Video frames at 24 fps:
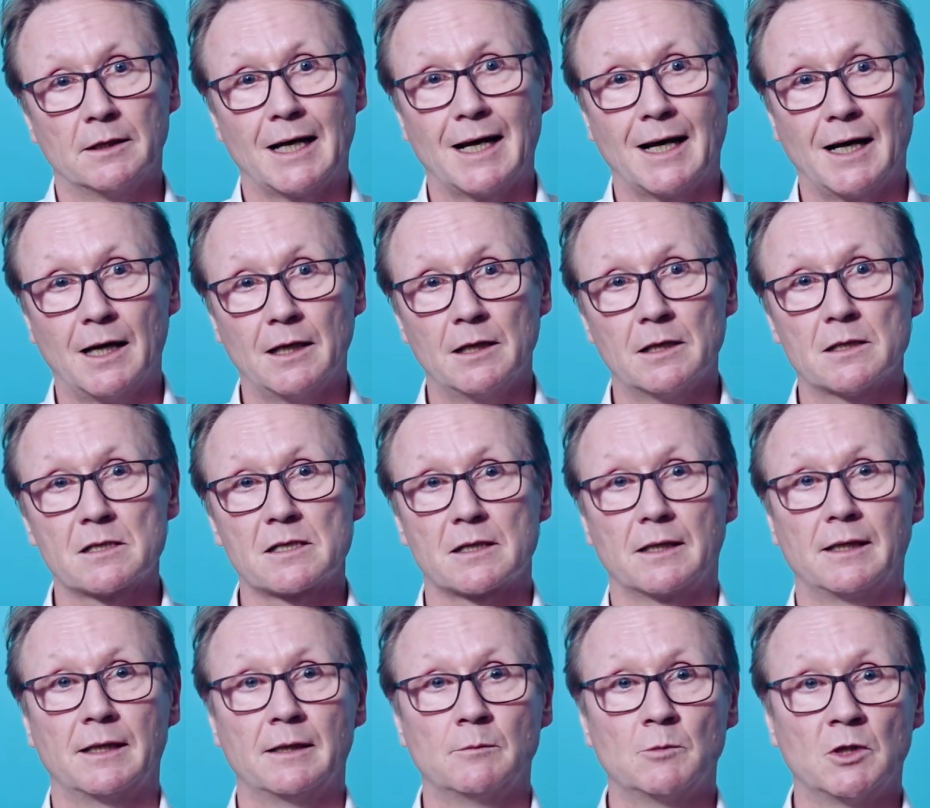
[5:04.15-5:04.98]
alles
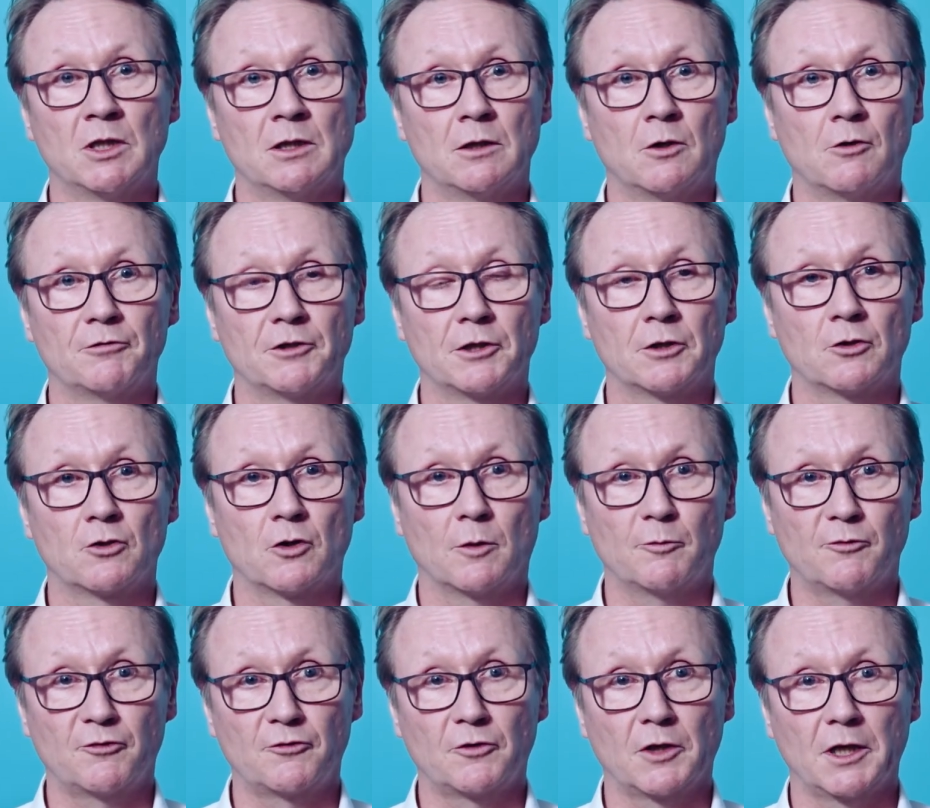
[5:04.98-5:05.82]
einmal auf den
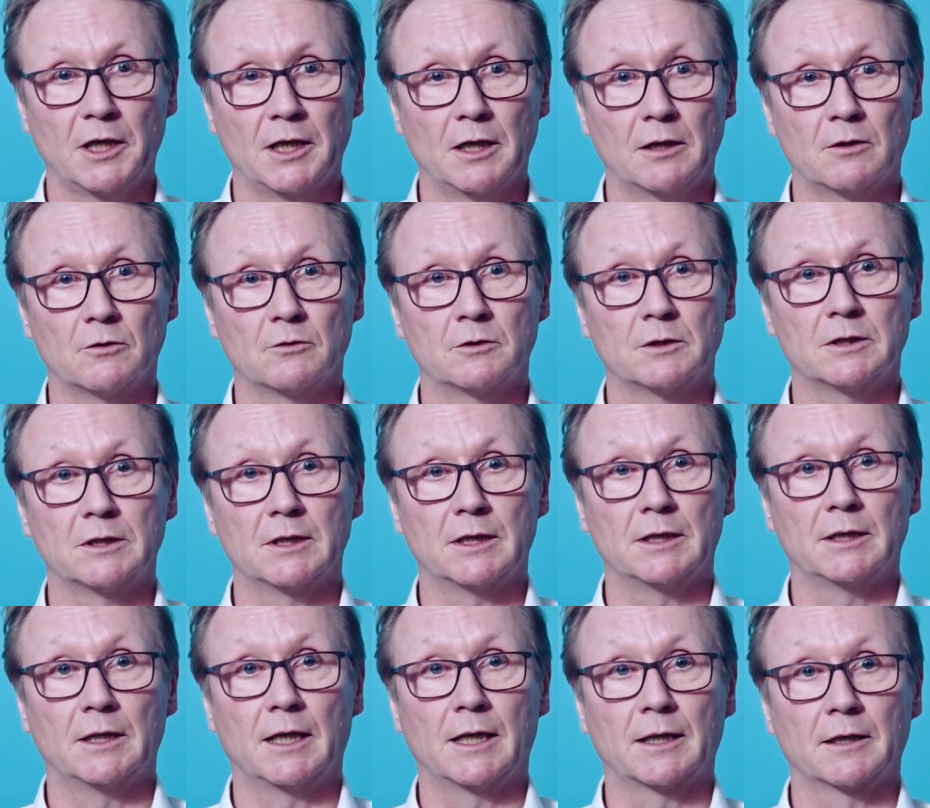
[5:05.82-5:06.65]
Kopf dreht und äh,
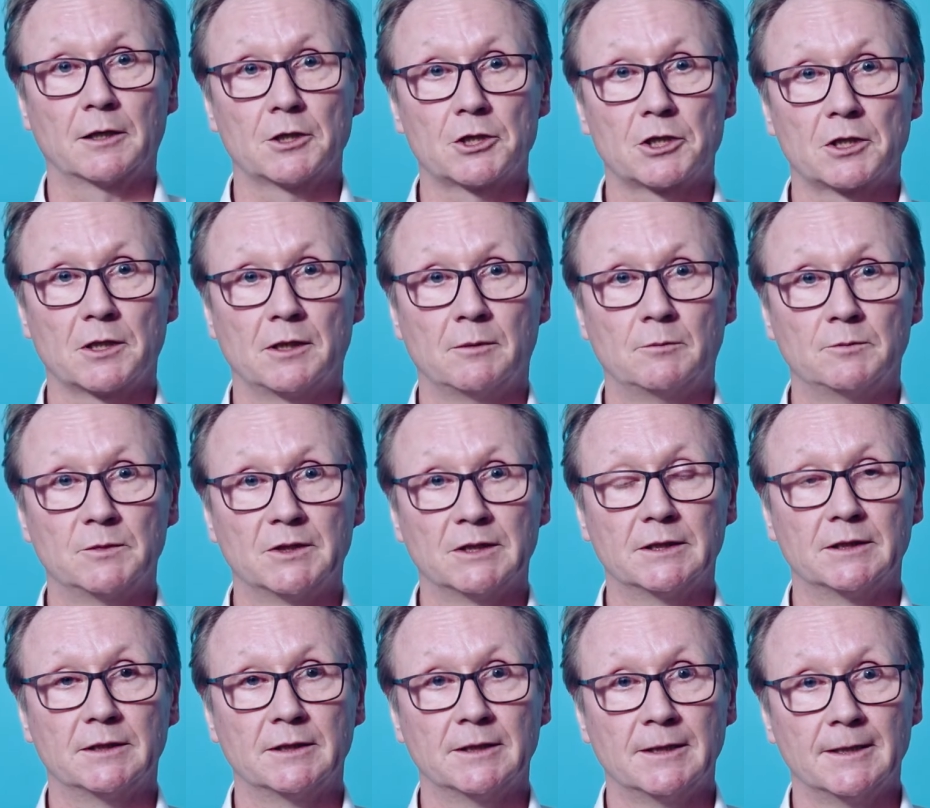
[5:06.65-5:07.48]

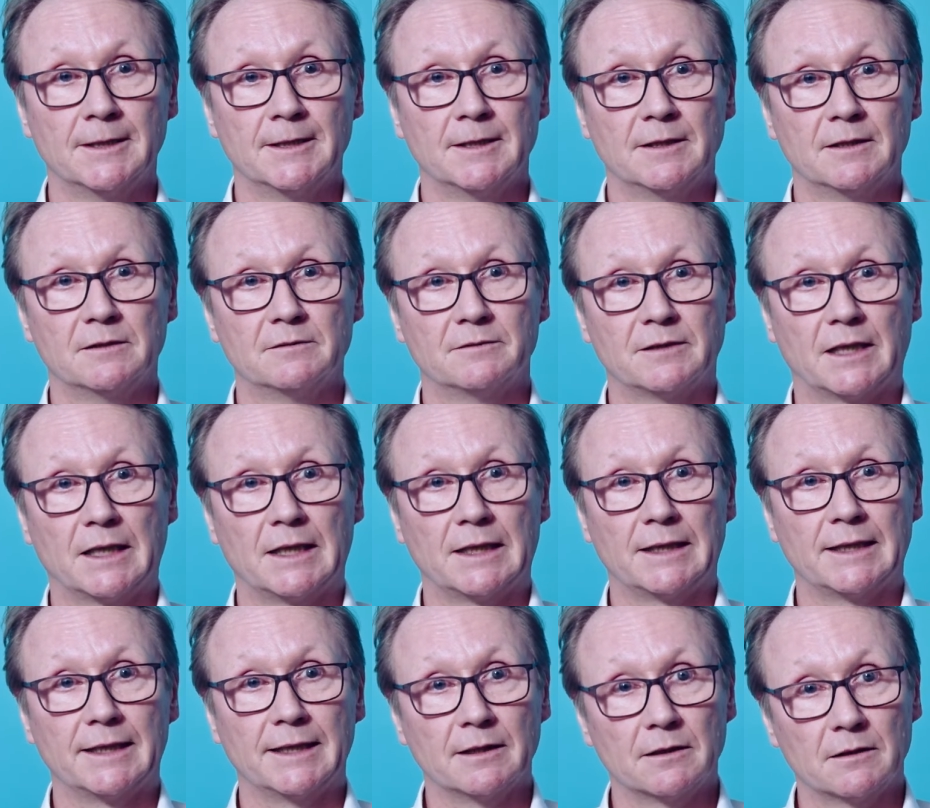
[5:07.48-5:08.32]
angestammte
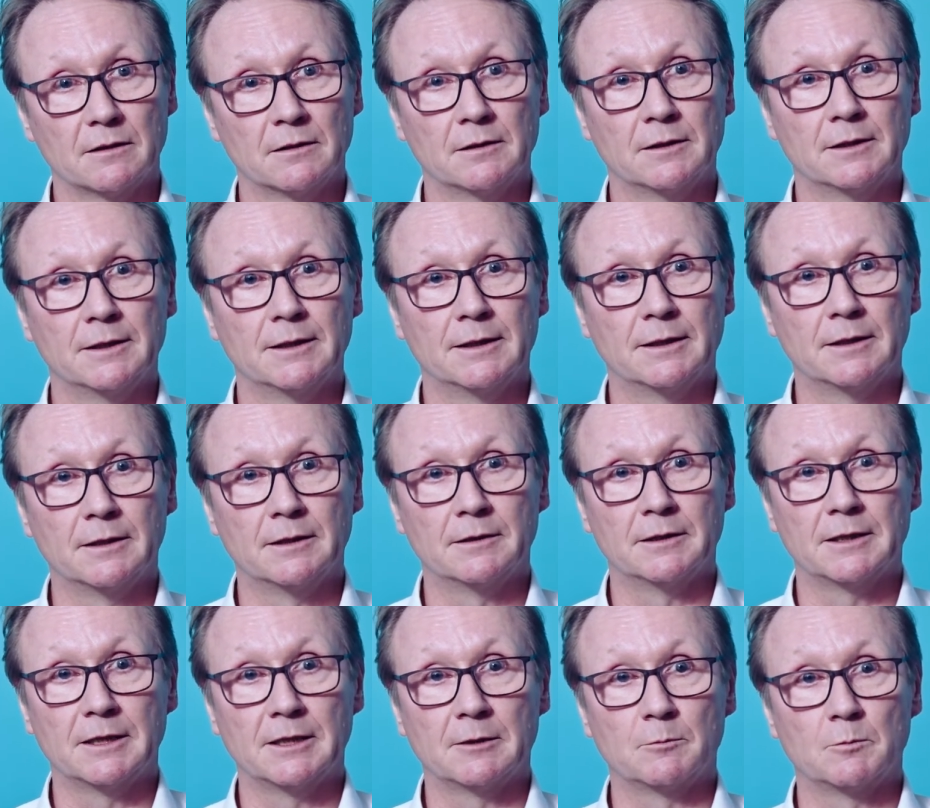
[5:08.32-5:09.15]
Wahrheiten äh,
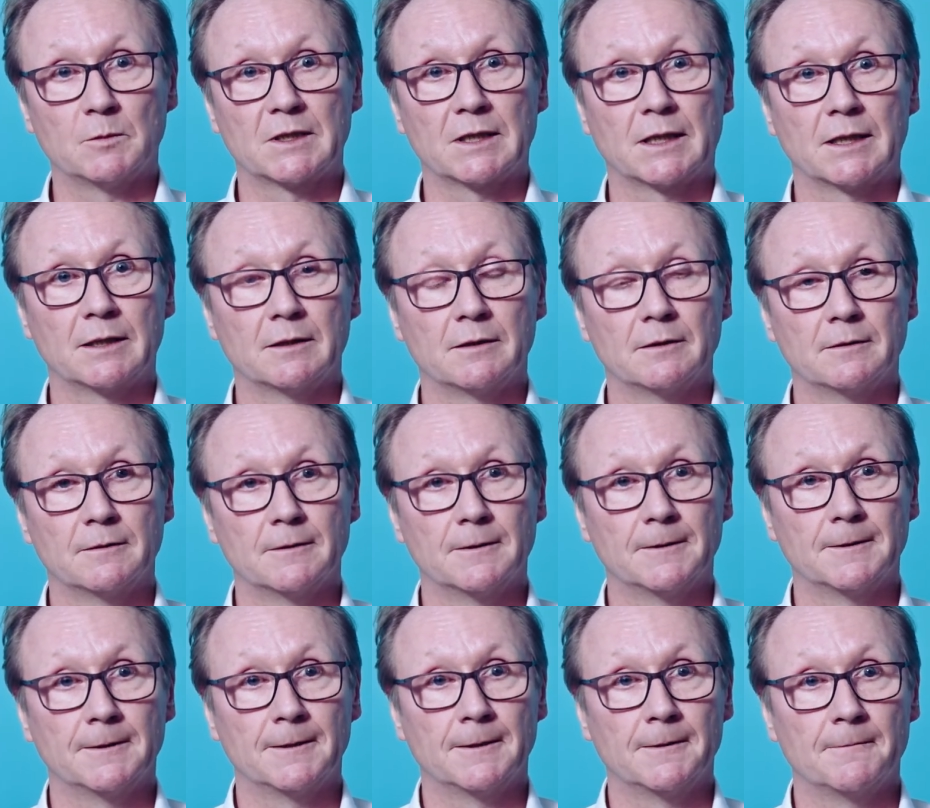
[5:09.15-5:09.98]
eben dann
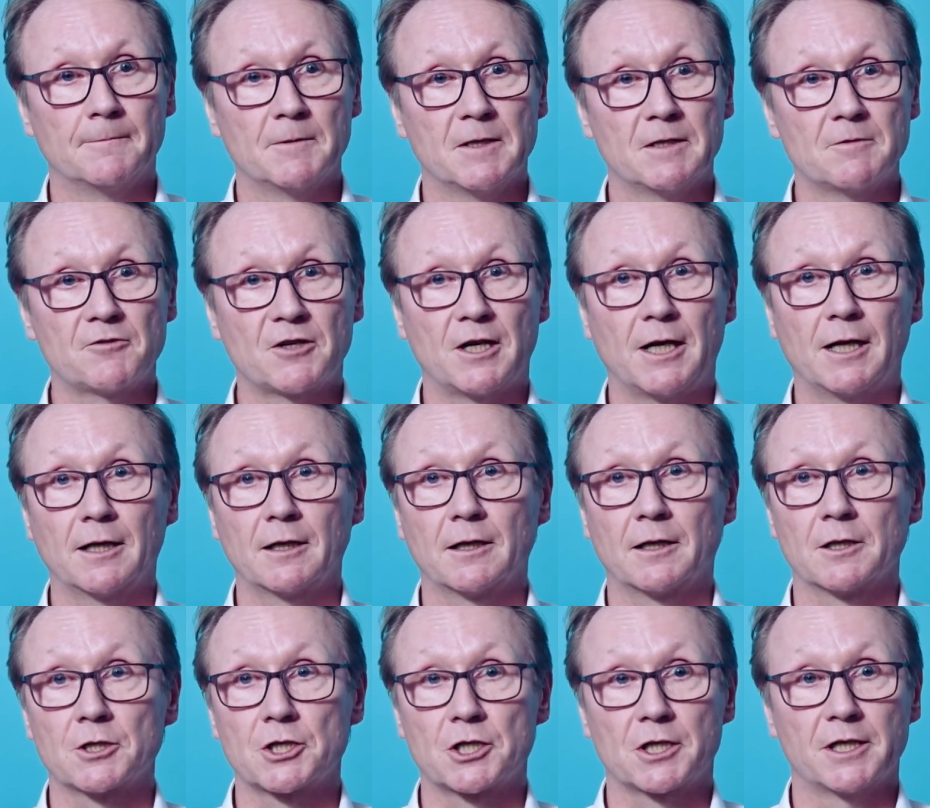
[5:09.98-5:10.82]
äh, in
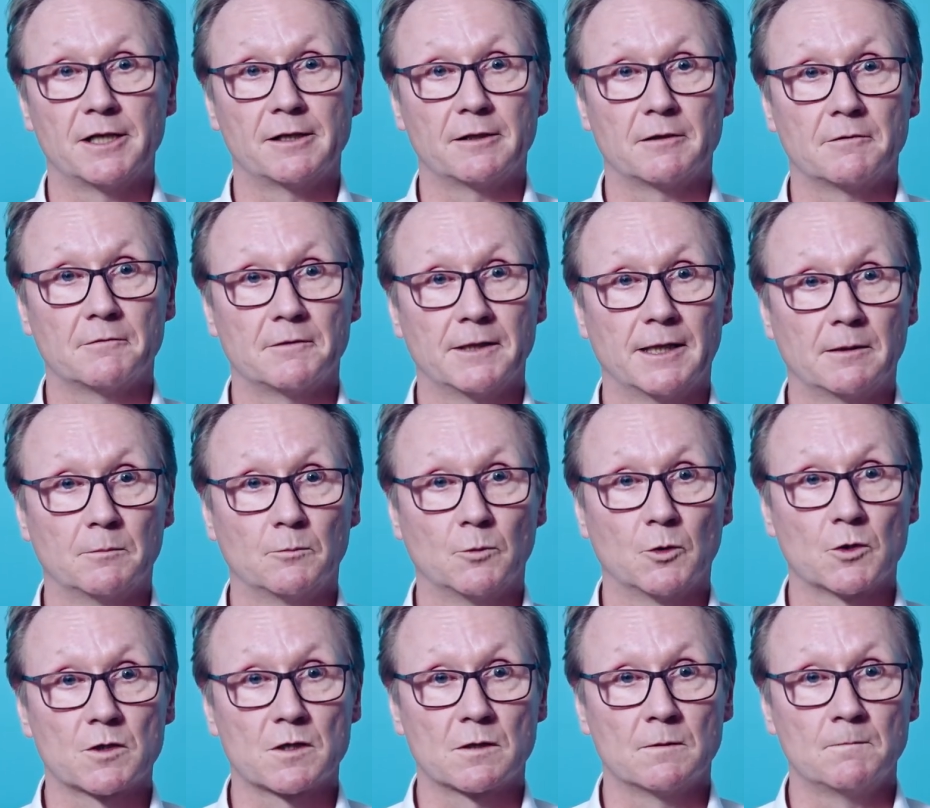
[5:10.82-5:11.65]
Frage gestellt werden
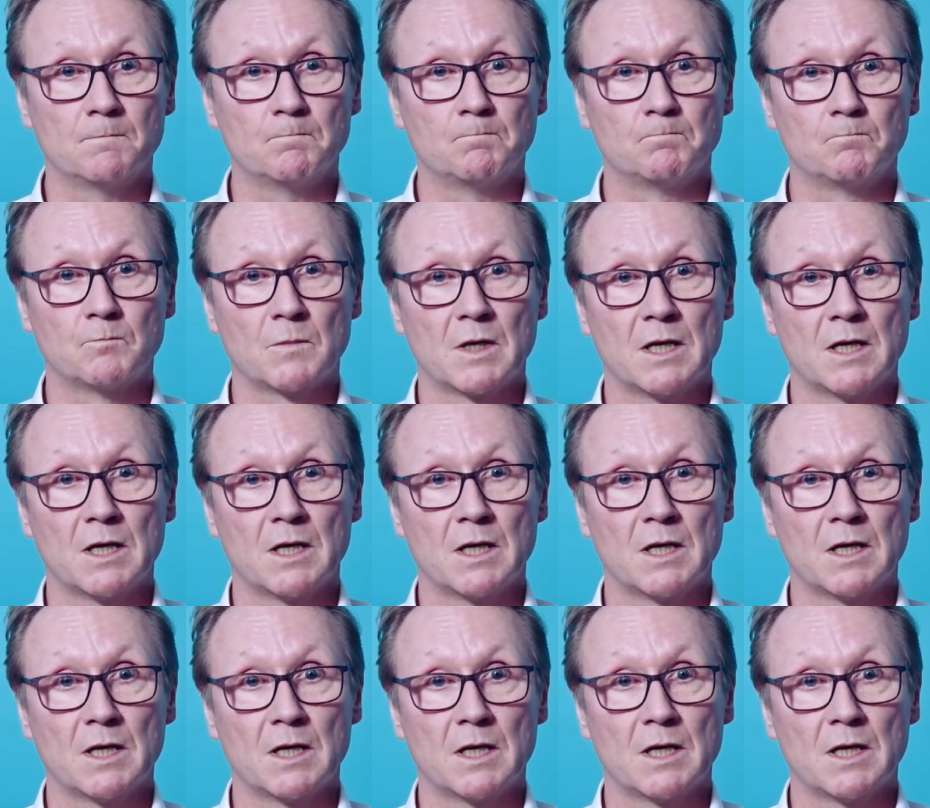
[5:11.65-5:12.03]
müssen.